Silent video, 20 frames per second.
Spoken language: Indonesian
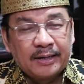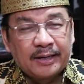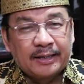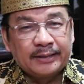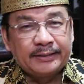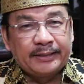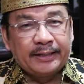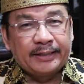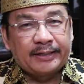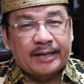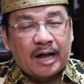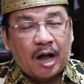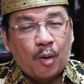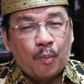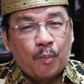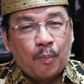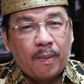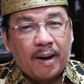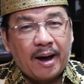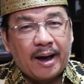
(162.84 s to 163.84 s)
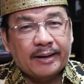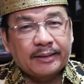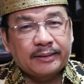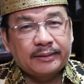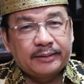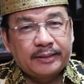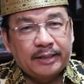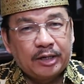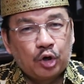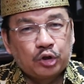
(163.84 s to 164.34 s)
Ketika
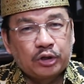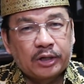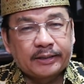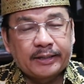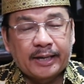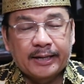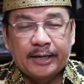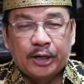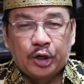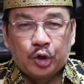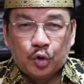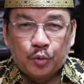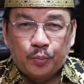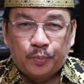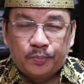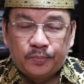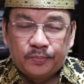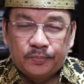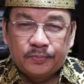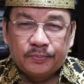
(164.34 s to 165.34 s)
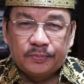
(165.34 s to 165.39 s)
Martin Luther King hidup,